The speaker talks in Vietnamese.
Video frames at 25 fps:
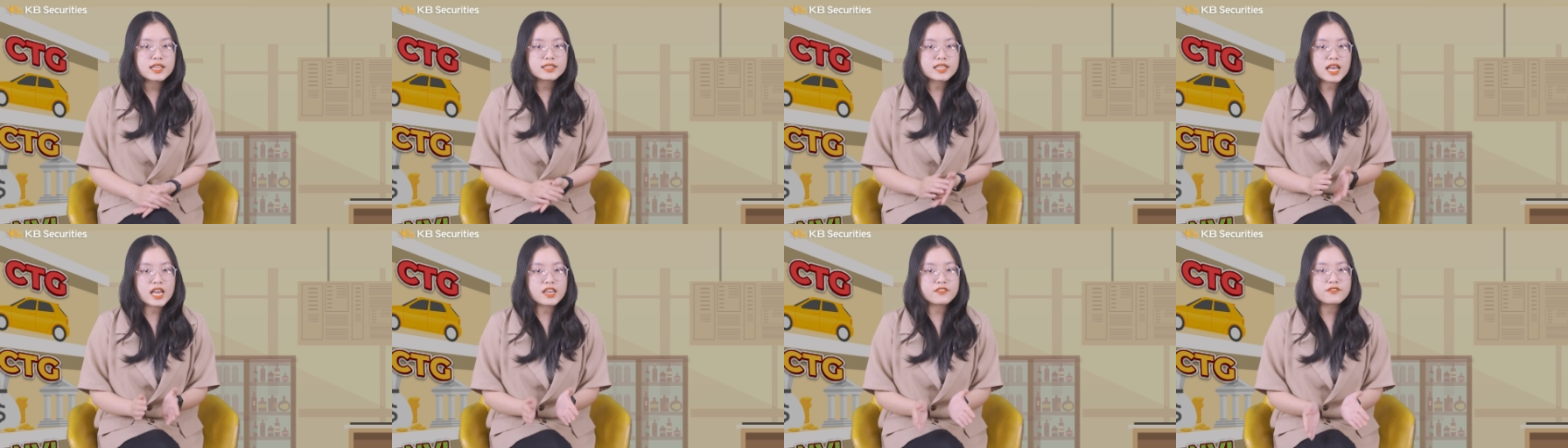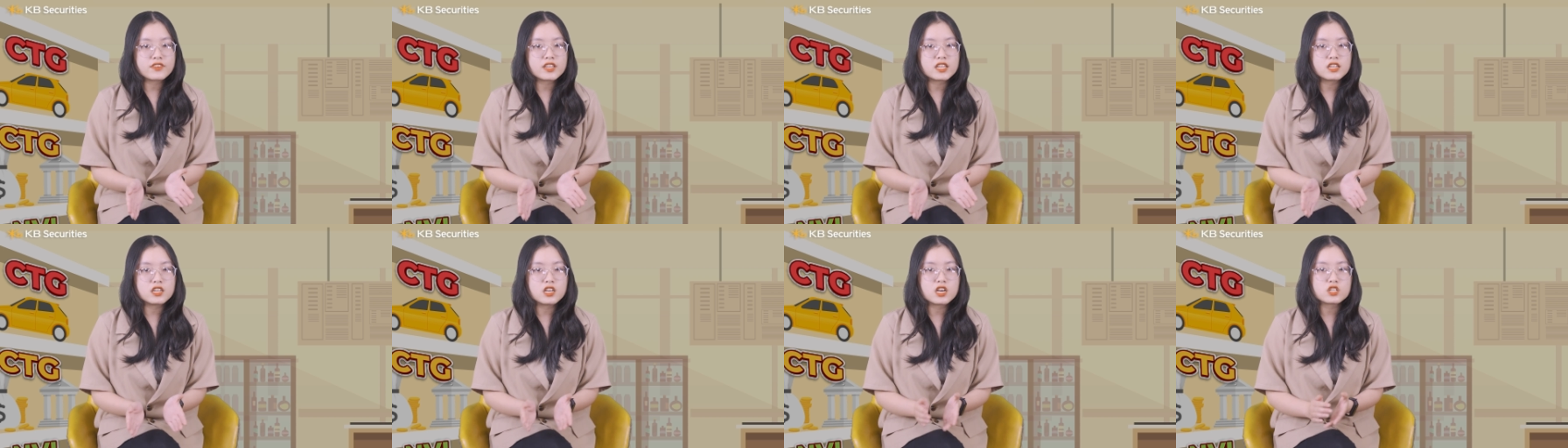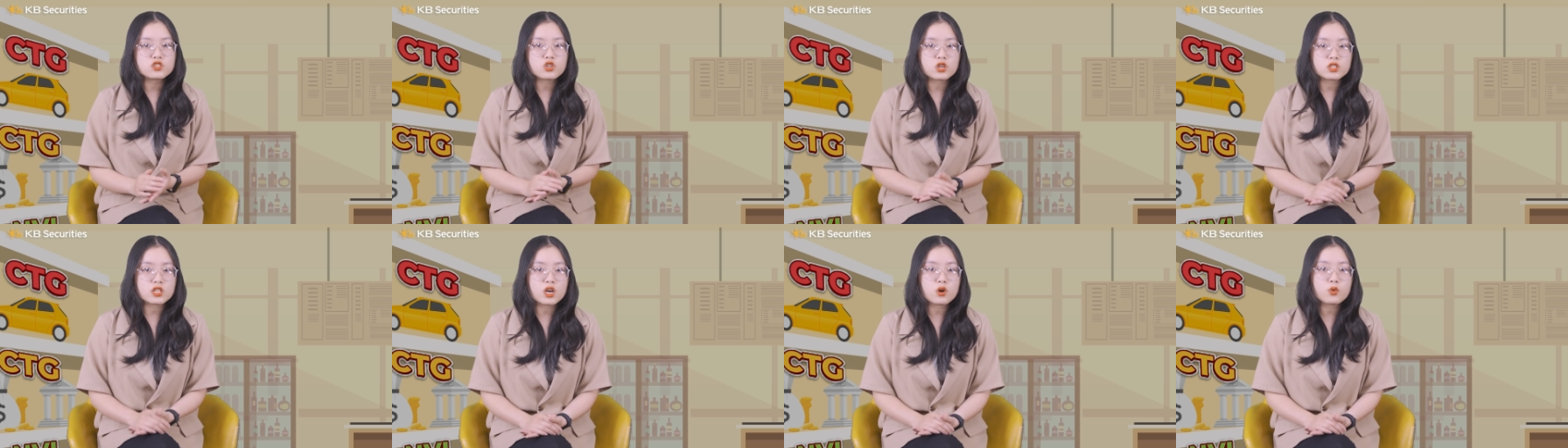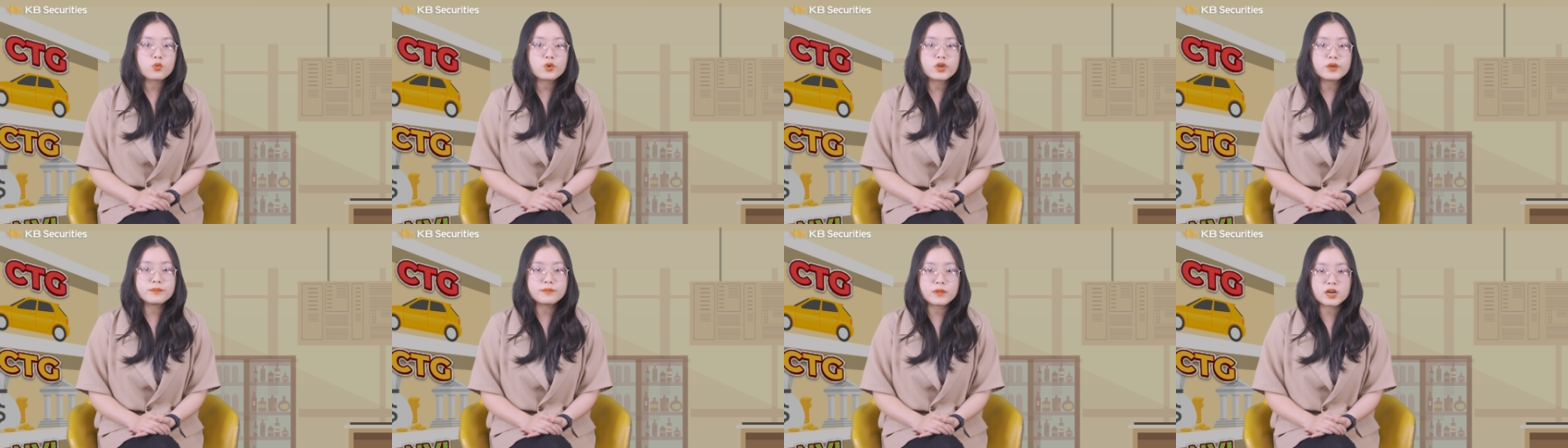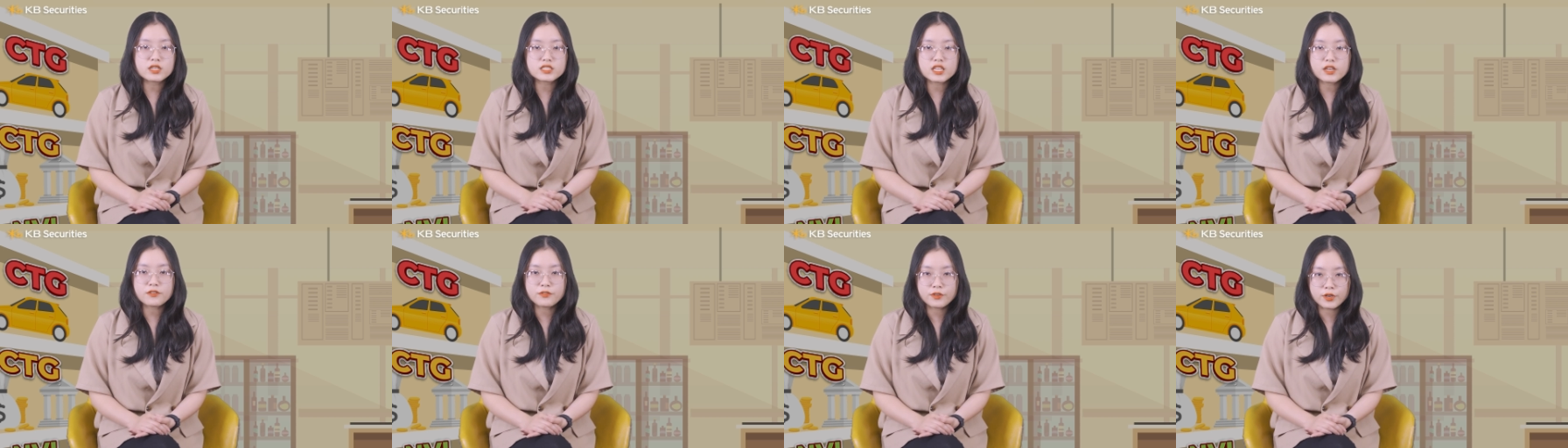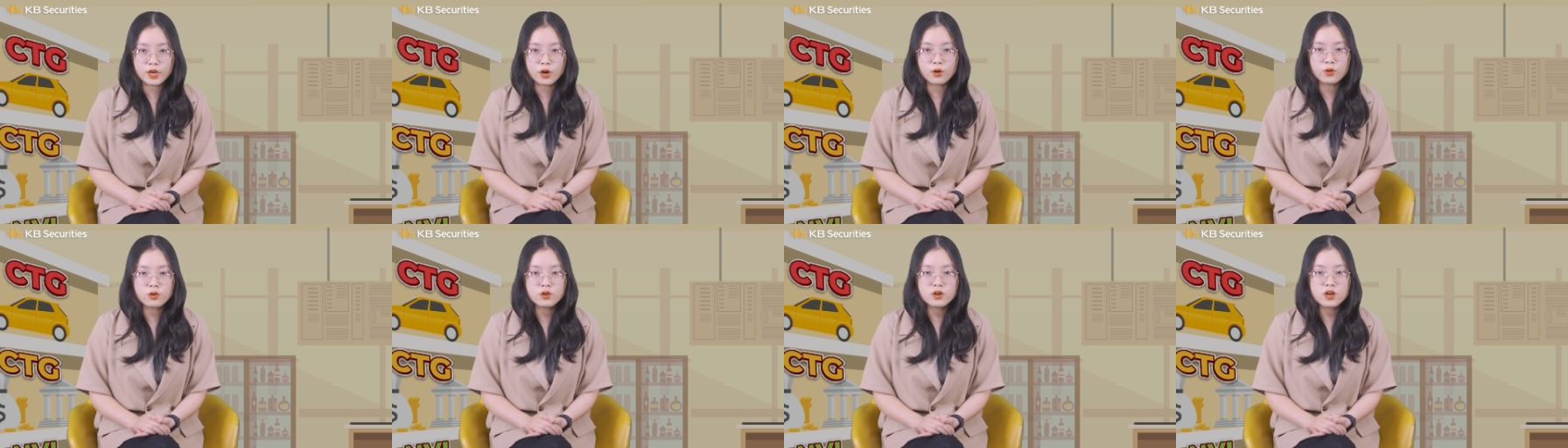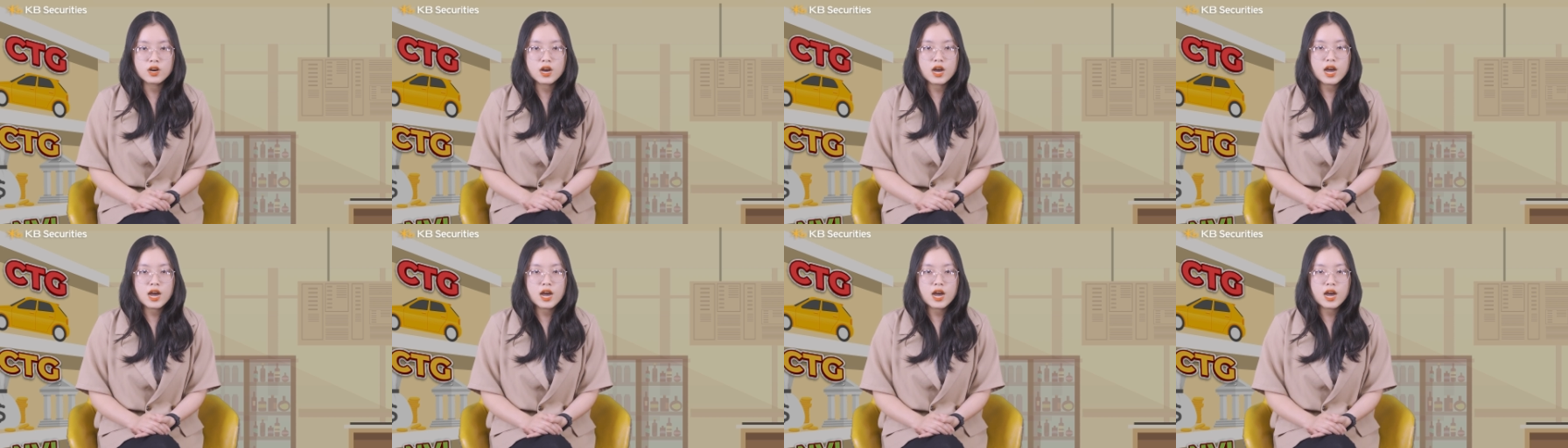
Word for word: thay vì lựa chọn các quỹ mở trái phiếu